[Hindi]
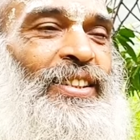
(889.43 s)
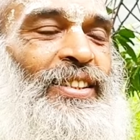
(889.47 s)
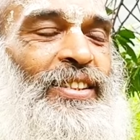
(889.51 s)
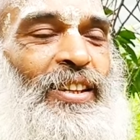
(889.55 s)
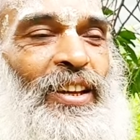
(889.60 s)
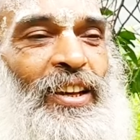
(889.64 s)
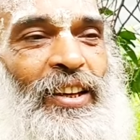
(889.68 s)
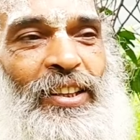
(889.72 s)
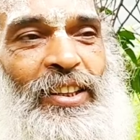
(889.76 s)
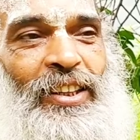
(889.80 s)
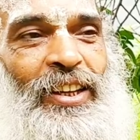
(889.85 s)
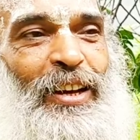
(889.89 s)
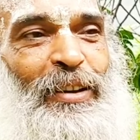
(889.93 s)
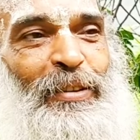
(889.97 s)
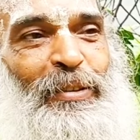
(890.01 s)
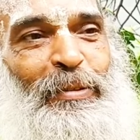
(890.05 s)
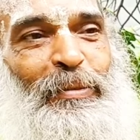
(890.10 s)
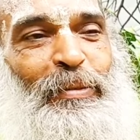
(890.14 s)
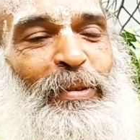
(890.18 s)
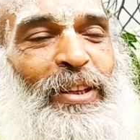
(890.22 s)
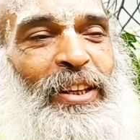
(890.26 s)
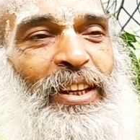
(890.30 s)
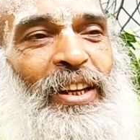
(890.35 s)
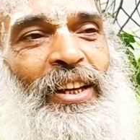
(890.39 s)
सात का भी
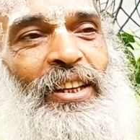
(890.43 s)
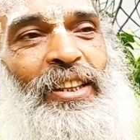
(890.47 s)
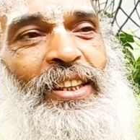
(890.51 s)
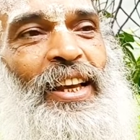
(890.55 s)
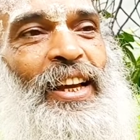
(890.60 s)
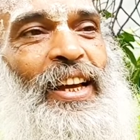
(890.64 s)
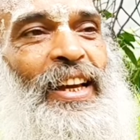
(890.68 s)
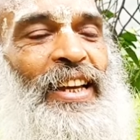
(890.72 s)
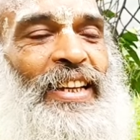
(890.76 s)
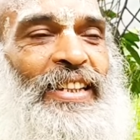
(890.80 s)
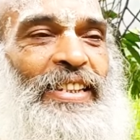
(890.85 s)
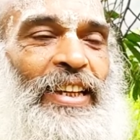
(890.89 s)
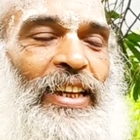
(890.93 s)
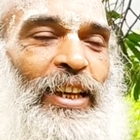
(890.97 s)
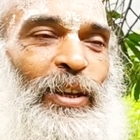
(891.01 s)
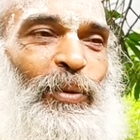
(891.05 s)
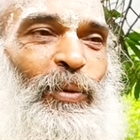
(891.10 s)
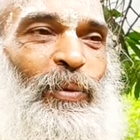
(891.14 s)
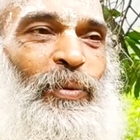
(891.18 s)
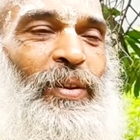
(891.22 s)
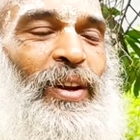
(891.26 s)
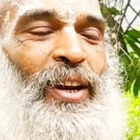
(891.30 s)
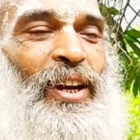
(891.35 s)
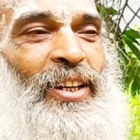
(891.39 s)
मिल जाता है ऐसे
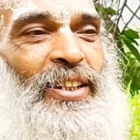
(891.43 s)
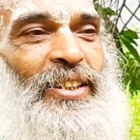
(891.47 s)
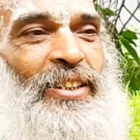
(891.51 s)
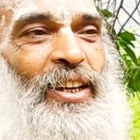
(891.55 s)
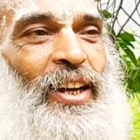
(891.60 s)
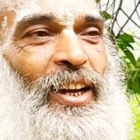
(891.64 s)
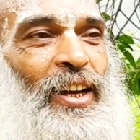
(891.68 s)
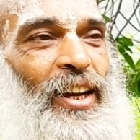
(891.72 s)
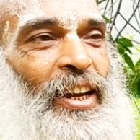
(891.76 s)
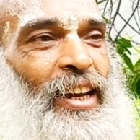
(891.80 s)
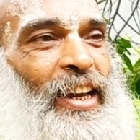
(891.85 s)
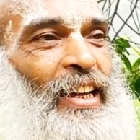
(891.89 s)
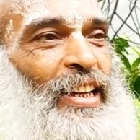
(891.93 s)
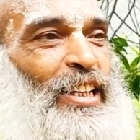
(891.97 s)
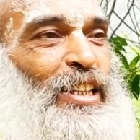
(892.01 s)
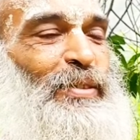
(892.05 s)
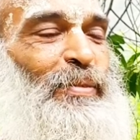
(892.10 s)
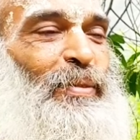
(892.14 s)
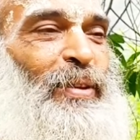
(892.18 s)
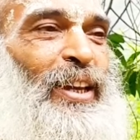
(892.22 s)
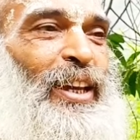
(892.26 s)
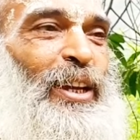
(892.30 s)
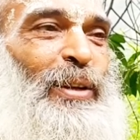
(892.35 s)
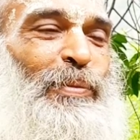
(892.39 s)
रुद्राक्ष का है
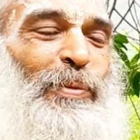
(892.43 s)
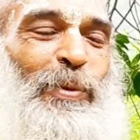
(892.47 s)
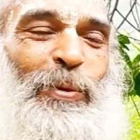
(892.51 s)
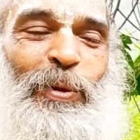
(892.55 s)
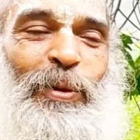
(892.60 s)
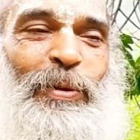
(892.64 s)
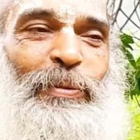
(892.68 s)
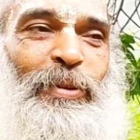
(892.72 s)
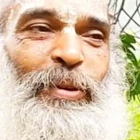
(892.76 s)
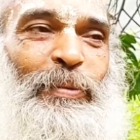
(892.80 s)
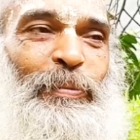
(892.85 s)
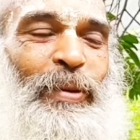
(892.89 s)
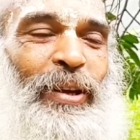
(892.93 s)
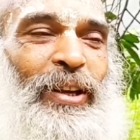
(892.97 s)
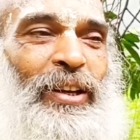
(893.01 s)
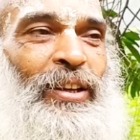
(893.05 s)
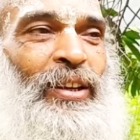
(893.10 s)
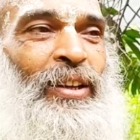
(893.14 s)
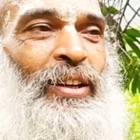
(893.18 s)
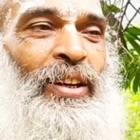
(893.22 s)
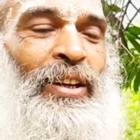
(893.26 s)
इसमें एक मुख भी पे,